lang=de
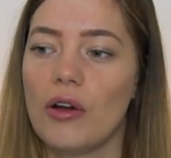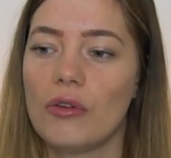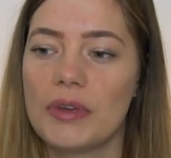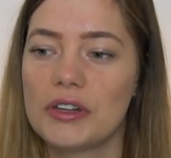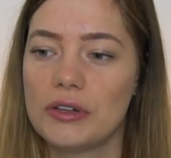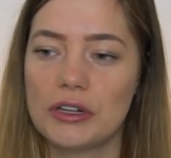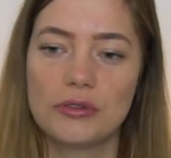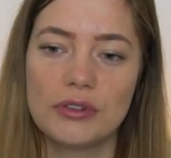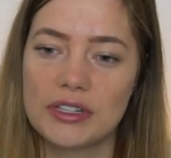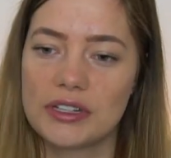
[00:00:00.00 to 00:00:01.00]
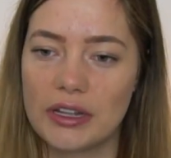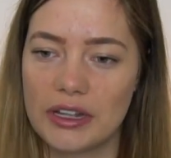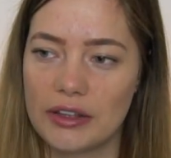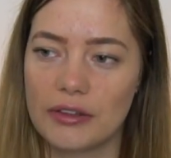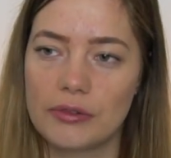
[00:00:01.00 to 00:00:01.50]
Und man, natürlich
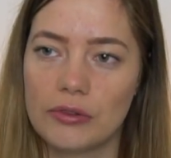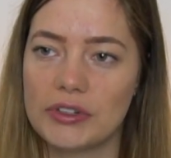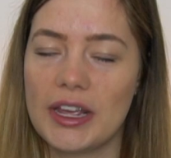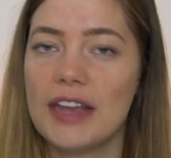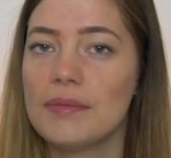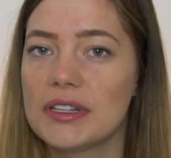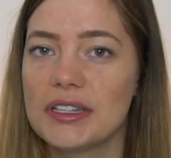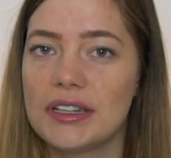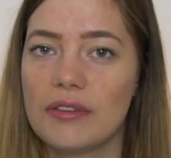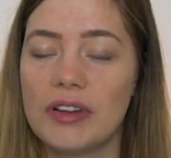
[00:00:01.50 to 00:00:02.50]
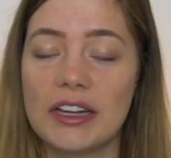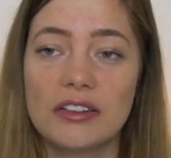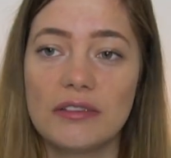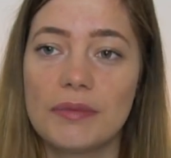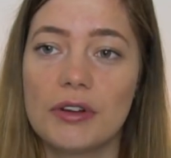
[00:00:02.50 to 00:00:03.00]
äh, unterhält man sich dann, vielleicht
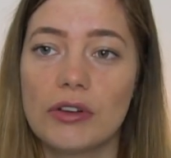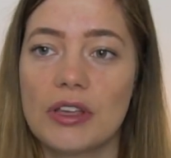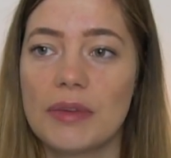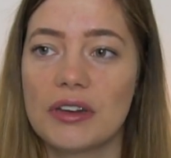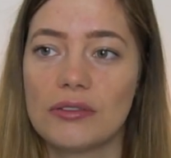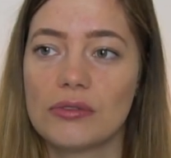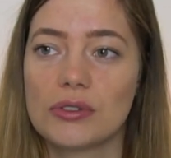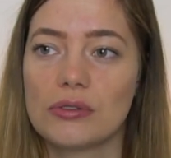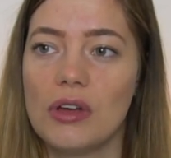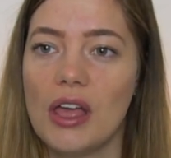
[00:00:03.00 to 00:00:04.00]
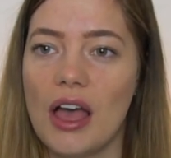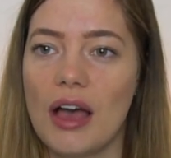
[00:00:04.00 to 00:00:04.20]
trifft man auch jemanden und so.